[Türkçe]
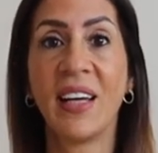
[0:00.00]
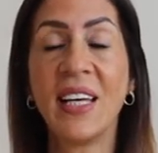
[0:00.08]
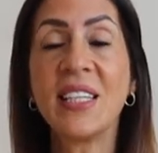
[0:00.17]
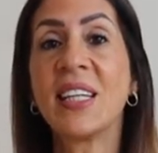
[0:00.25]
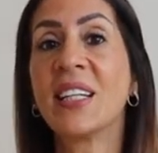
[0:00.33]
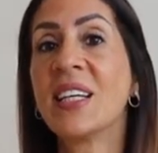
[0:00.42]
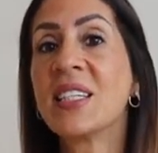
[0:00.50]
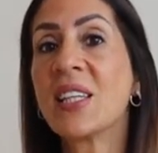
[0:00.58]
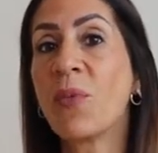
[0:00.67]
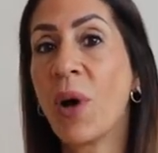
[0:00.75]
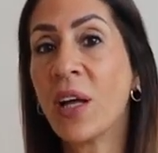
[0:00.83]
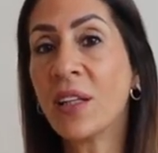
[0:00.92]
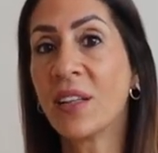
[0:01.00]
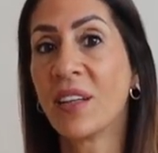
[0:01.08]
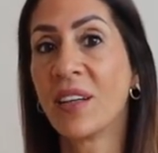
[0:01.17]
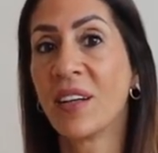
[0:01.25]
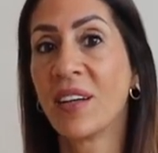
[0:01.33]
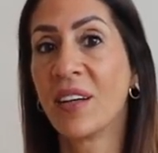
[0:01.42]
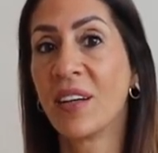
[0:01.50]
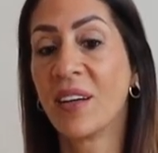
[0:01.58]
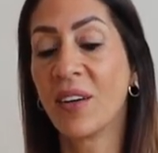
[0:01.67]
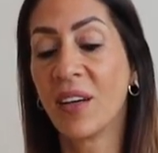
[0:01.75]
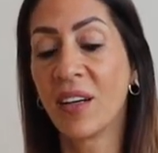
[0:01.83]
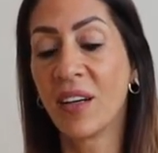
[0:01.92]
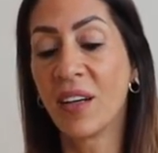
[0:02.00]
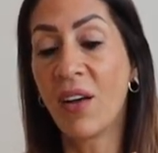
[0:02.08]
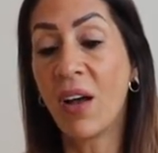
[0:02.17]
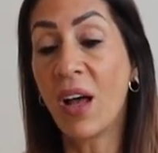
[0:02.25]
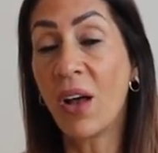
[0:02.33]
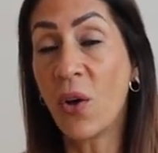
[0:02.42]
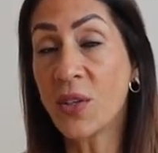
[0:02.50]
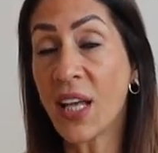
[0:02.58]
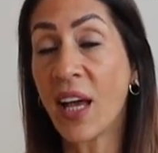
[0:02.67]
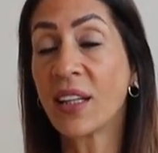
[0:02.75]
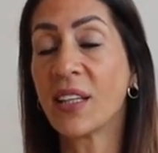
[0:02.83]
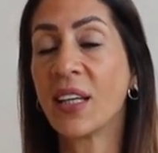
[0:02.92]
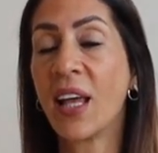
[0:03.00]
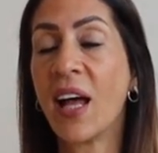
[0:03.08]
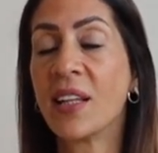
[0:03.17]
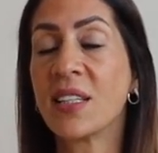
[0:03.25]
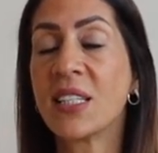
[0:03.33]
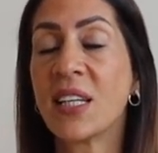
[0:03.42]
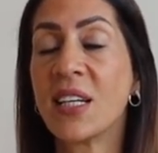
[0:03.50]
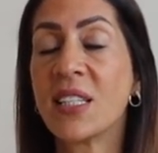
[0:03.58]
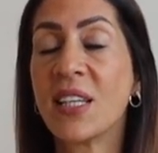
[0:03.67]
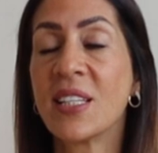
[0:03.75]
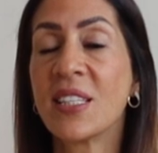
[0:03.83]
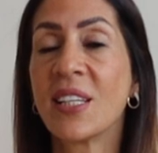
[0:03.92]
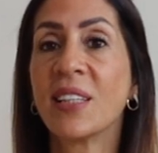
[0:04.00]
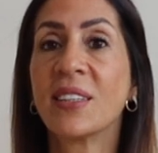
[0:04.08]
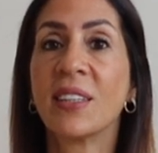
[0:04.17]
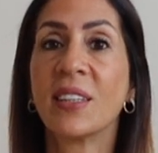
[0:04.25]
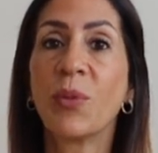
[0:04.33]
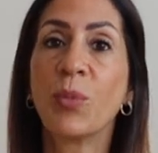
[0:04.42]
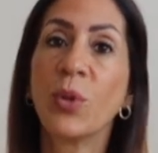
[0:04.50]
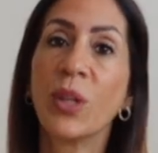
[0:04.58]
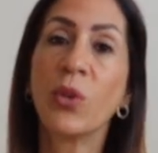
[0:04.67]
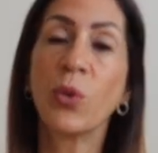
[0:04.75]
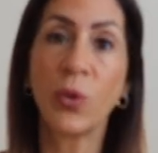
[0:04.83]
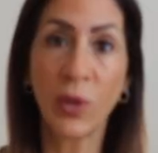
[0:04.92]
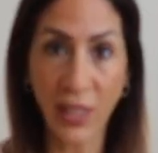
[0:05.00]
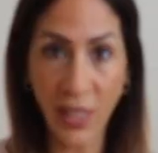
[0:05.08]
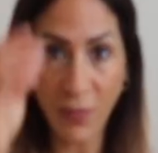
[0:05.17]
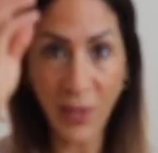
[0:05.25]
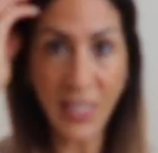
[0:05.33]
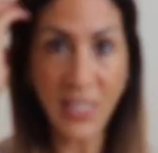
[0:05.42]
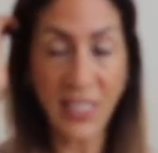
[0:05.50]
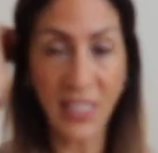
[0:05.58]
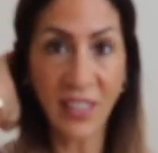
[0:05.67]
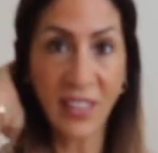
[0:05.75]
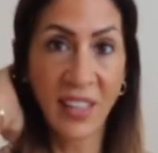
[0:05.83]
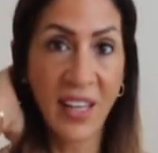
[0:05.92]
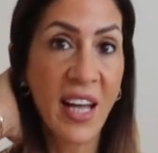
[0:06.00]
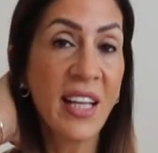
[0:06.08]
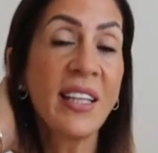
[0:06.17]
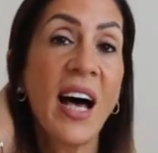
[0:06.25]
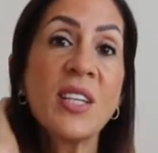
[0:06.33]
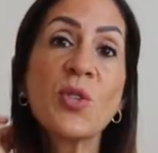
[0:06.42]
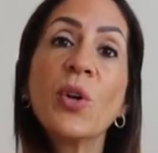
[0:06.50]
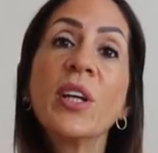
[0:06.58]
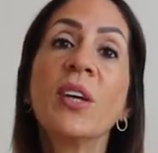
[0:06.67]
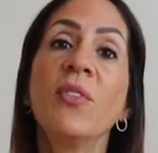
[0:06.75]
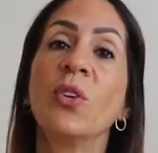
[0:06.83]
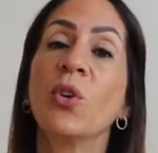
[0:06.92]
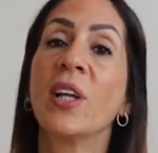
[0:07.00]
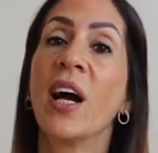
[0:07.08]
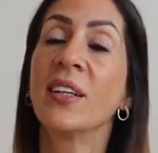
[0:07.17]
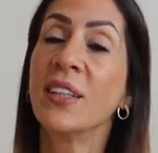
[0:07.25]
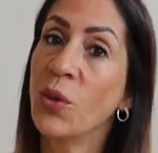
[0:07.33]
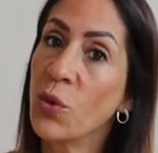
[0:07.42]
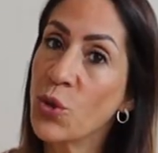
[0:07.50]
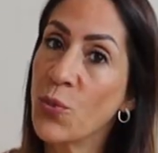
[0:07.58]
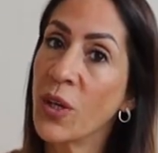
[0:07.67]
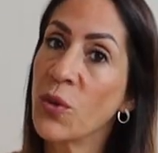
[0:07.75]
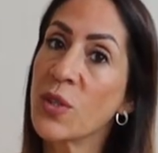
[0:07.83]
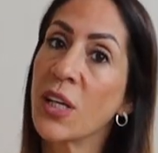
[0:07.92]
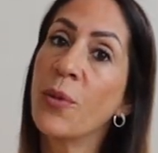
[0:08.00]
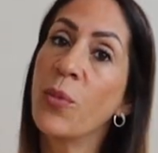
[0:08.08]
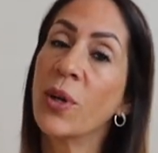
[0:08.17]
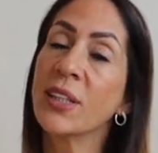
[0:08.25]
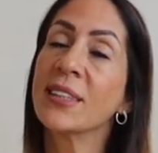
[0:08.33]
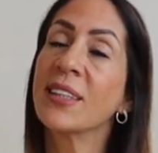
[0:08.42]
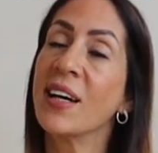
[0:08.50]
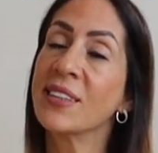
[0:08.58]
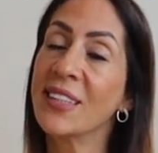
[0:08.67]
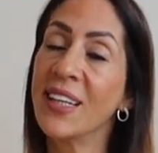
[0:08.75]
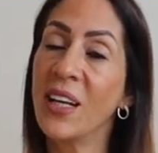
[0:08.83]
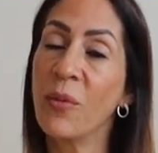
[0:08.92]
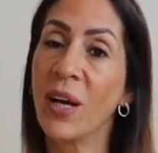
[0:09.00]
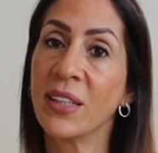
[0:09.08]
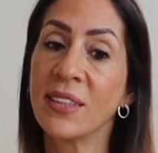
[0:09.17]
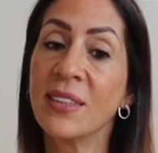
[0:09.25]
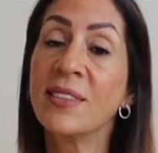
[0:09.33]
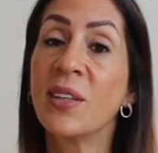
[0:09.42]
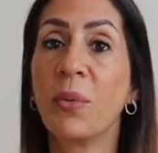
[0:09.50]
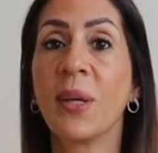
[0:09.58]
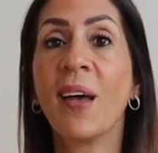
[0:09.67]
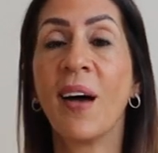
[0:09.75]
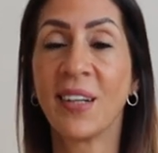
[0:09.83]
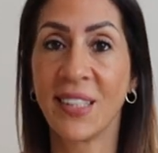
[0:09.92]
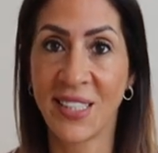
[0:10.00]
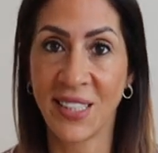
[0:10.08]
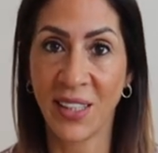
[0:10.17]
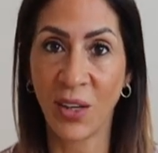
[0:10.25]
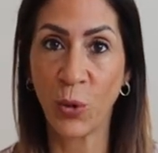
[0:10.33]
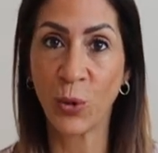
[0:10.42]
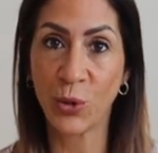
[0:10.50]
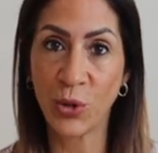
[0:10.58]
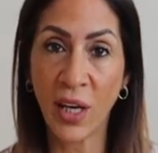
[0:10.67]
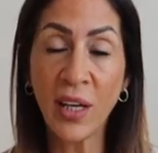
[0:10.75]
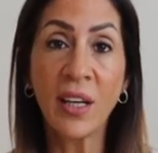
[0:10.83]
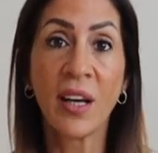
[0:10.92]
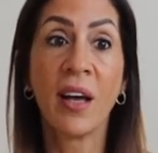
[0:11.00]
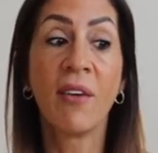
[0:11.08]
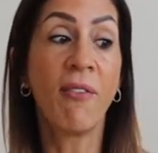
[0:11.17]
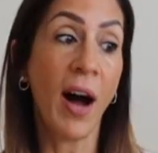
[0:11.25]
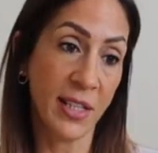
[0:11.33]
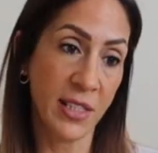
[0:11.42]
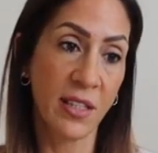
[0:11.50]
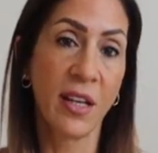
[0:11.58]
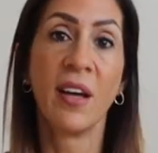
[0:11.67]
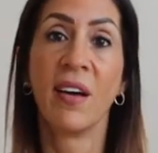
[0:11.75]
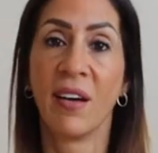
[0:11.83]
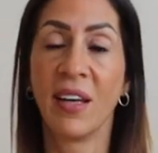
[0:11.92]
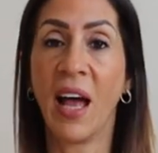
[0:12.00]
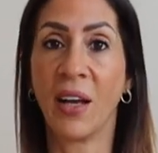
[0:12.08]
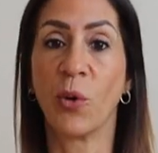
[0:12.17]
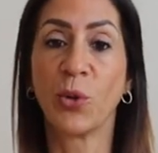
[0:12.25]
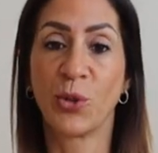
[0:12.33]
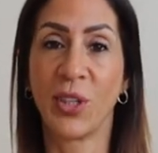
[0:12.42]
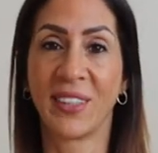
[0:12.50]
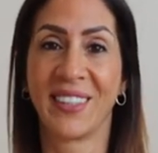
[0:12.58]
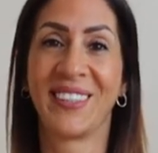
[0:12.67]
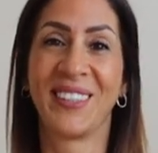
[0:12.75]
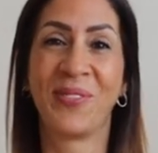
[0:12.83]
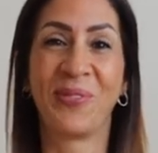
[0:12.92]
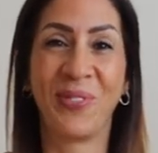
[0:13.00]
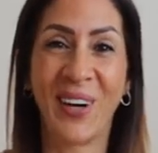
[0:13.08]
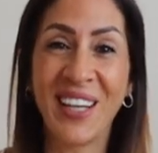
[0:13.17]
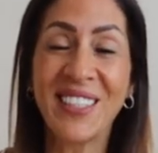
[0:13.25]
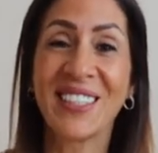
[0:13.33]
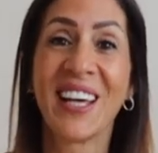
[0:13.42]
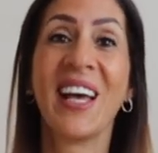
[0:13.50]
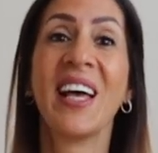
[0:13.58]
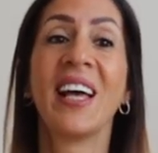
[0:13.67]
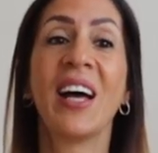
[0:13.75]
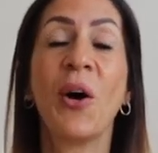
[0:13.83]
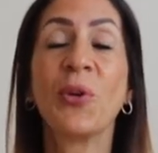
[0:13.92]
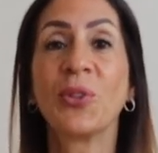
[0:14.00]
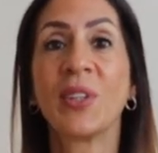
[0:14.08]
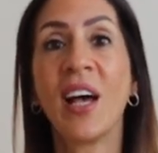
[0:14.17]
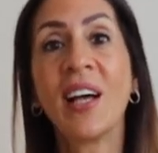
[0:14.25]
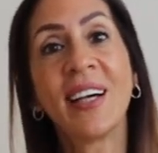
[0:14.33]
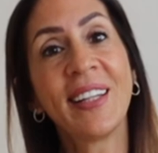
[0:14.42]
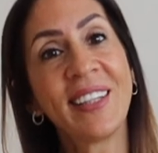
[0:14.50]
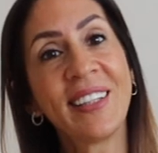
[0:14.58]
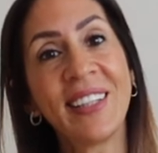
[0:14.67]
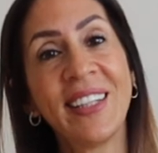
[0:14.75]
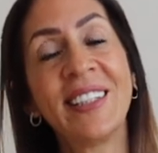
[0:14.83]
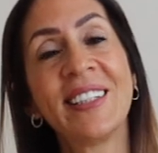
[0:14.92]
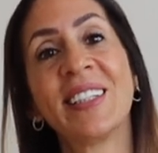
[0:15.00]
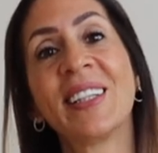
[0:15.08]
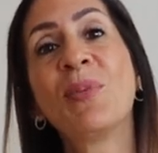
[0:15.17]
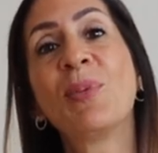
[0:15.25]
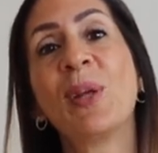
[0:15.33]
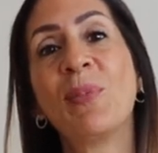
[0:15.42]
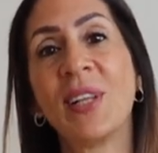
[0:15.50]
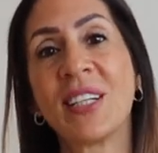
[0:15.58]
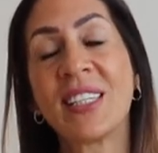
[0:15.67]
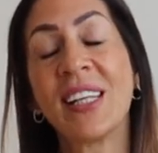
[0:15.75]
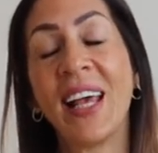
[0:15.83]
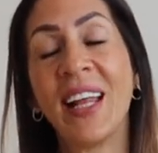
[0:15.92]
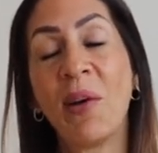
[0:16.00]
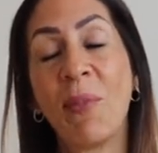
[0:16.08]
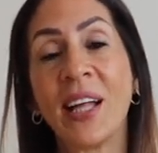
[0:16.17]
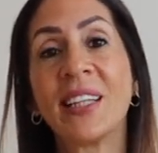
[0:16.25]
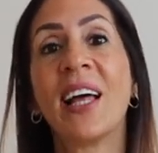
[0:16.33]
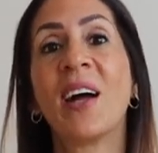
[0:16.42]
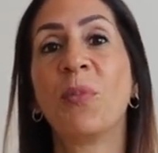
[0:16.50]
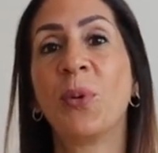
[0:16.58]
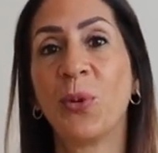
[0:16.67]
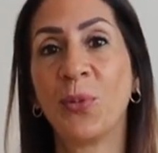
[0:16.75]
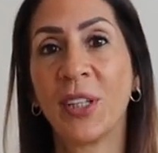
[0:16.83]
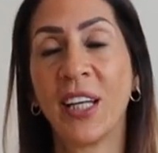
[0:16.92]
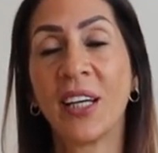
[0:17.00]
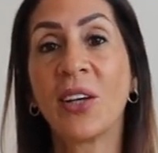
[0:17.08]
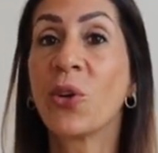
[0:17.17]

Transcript: İstediğin zaman özellikle de kendini stresli hissettiğinde bunları uygulayabilirsin. Daha sonraki videolarda görüşmek üzere. Bu arada tahta elementinin tabii ki akışı da olacak. Var. Yani olacak dedim var. Onu da kanalın içinde bulabilirsin Elementler bölümünde.